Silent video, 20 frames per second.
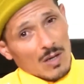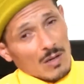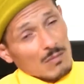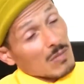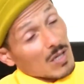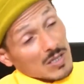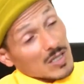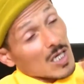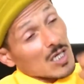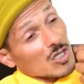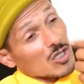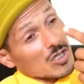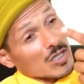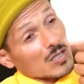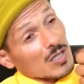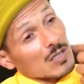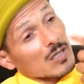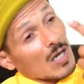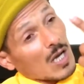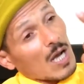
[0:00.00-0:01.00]
ما رضيتش
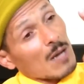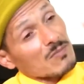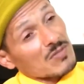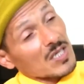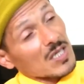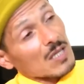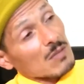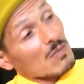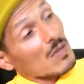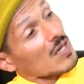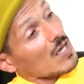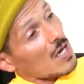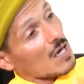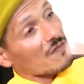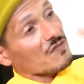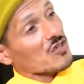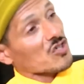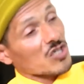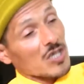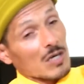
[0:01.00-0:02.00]
تعطيني خمسة المليار
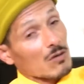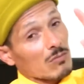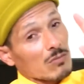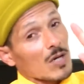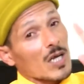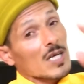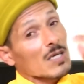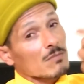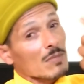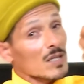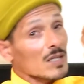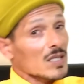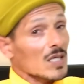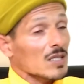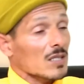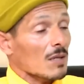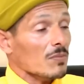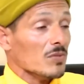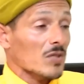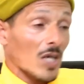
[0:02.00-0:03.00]
في الشهر والله ما
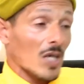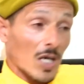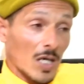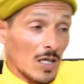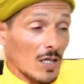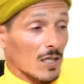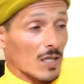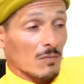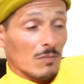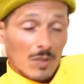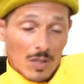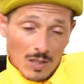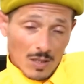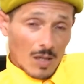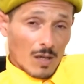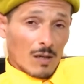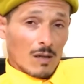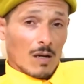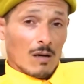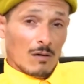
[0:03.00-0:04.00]
رضيت تمتيح لي ما
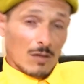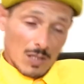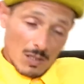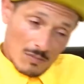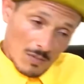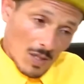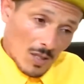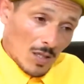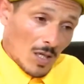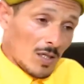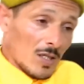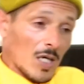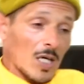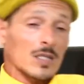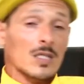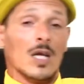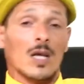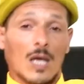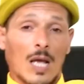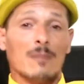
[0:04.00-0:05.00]
لا لا حنا ما حنا
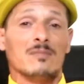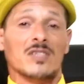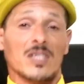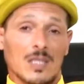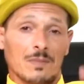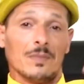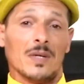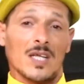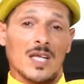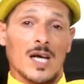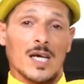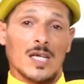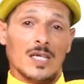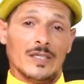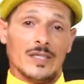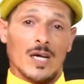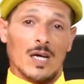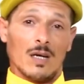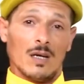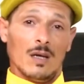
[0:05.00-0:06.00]
يدير خمسة المليار
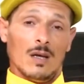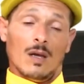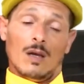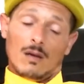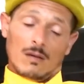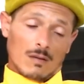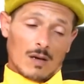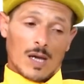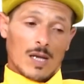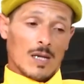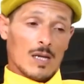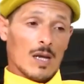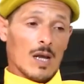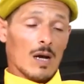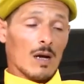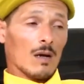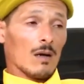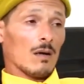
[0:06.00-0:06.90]
حنا لا